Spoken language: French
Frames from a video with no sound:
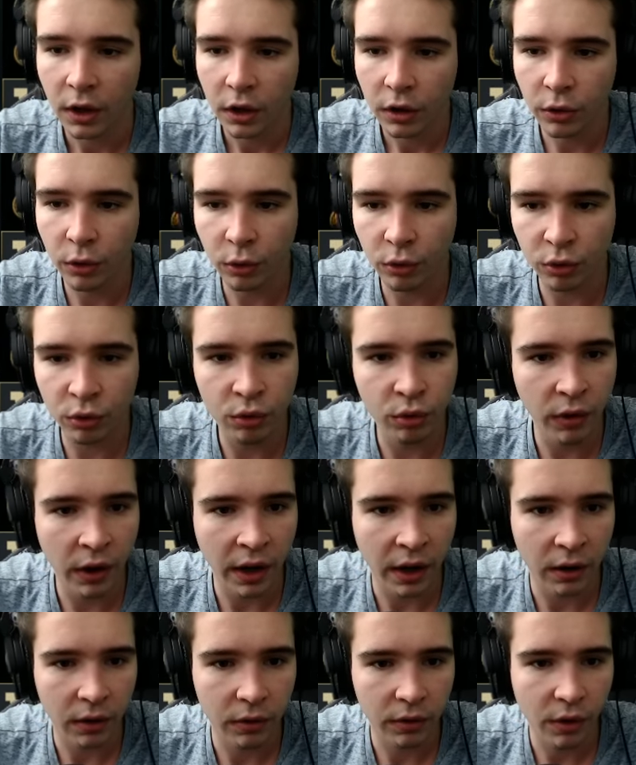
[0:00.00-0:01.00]
Donc du coup
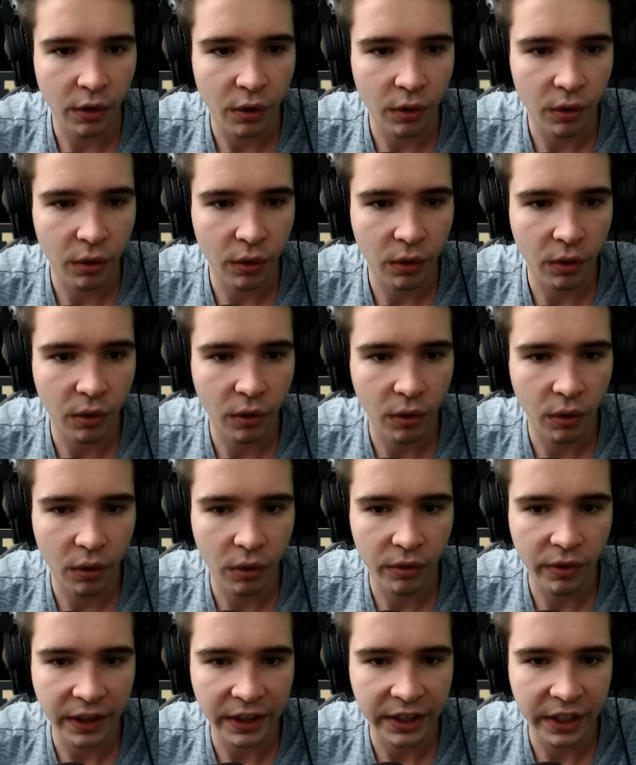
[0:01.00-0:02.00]
voilà, on,
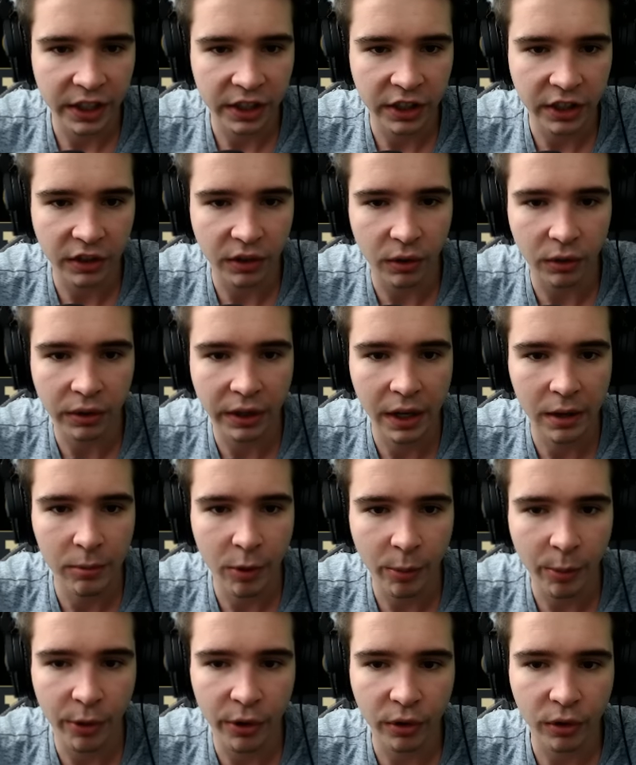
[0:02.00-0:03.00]
va chercher tranquillement
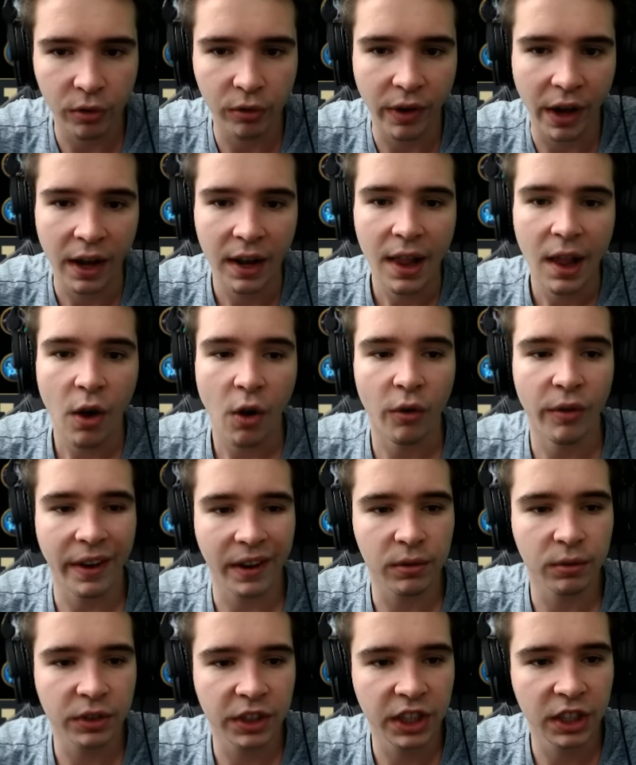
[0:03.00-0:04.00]
pendant qu'on va, on va
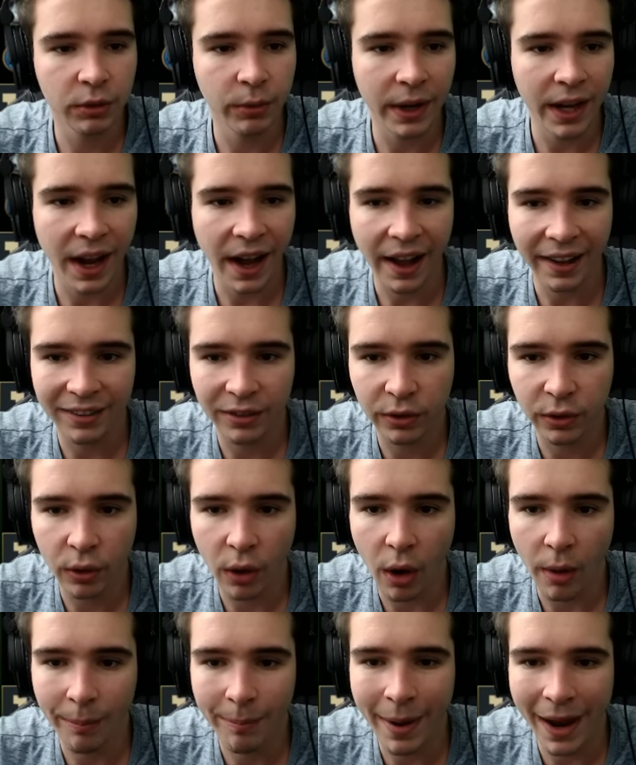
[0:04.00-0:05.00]
continuer à
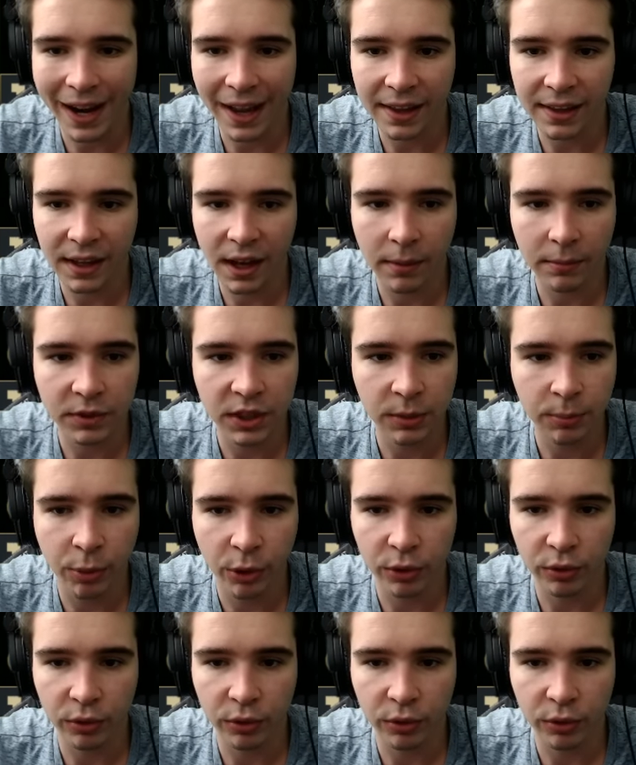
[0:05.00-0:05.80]
se balader un petit peu.